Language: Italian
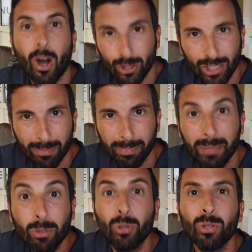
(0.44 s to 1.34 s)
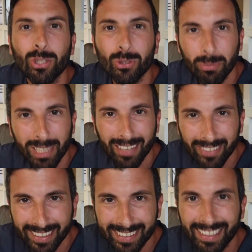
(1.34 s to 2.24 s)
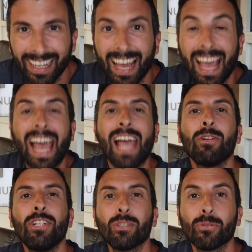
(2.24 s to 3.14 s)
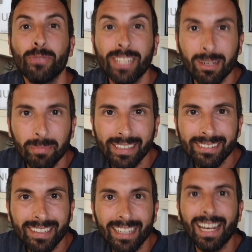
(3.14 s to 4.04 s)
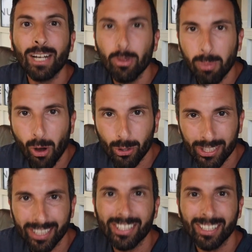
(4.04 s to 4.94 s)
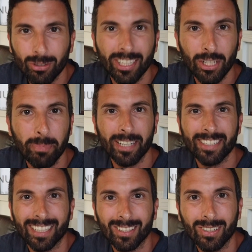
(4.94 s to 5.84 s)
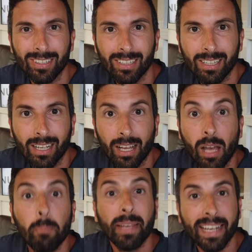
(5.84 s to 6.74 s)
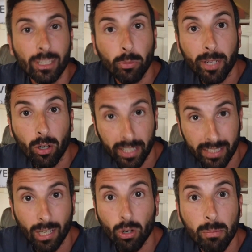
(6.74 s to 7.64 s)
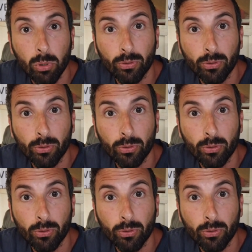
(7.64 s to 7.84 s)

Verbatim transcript: Oggi, primo luglio 2020, è uscito finalmente l'eco bonus al 110%. Peccato però che sia una